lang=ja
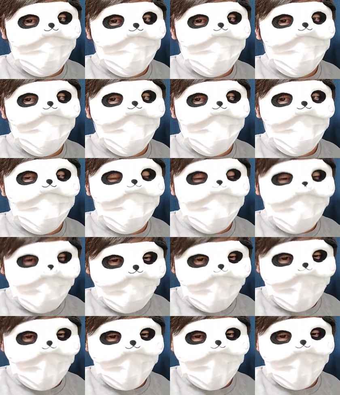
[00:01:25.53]
食
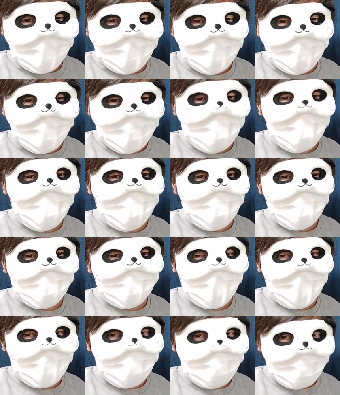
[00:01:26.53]
料品を
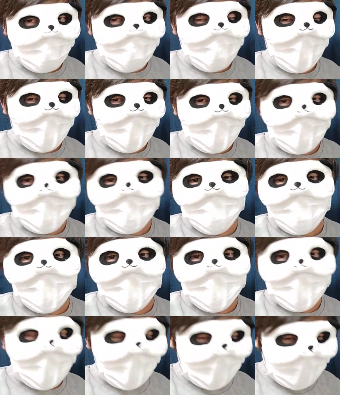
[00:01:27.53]
台風の前からみ
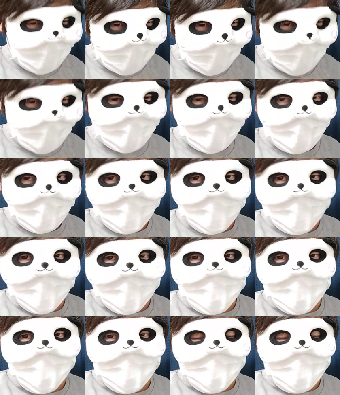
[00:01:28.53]
んな買って、
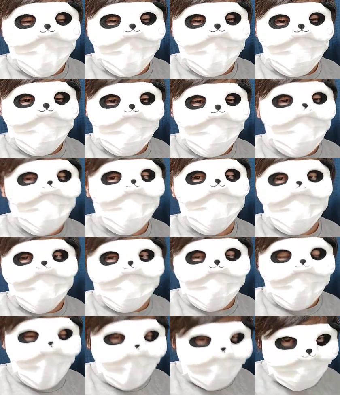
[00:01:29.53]
そもそ
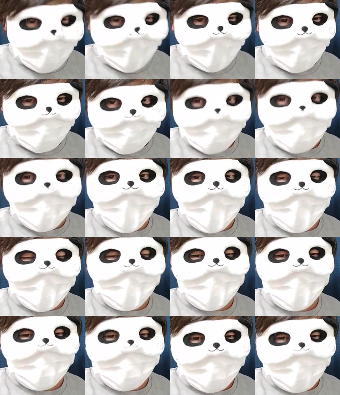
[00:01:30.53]
も最初から少なかっ
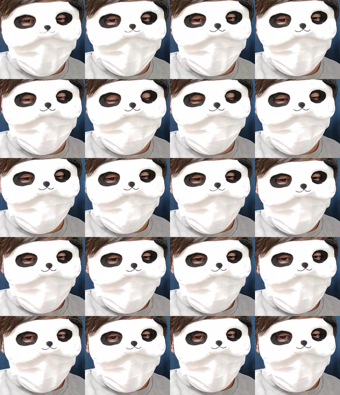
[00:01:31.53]
たのに、
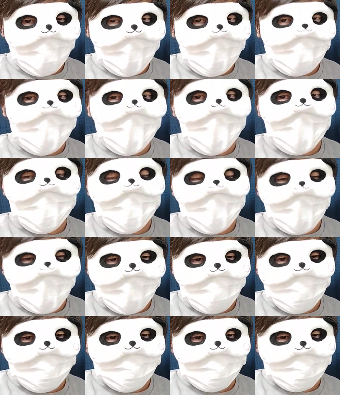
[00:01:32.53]
えーまあ、さらに
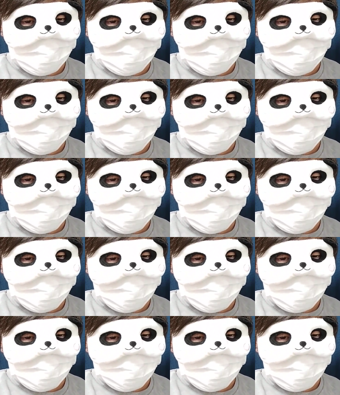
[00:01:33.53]
ね、